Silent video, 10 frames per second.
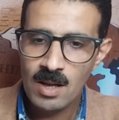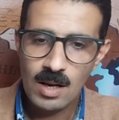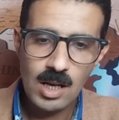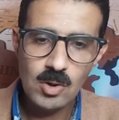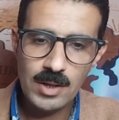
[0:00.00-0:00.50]

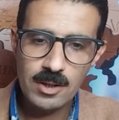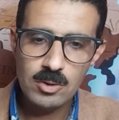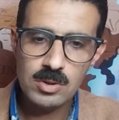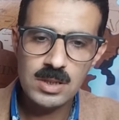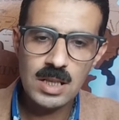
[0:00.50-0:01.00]
قالوا انه
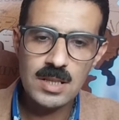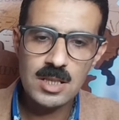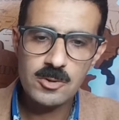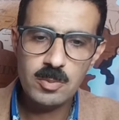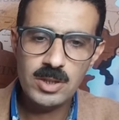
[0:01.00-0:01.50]
يريد ان
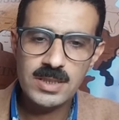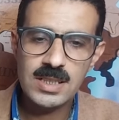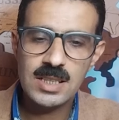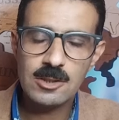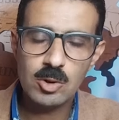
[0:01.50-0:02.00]
يصبح
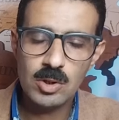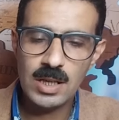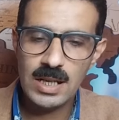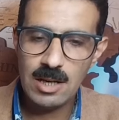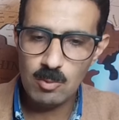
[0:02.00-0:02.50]
ديكتاتورا
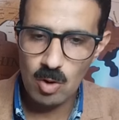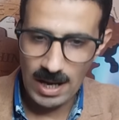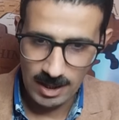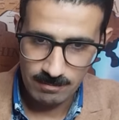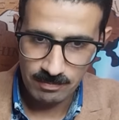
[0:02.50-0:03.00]
ليوم
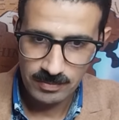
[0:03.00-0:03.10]
واحد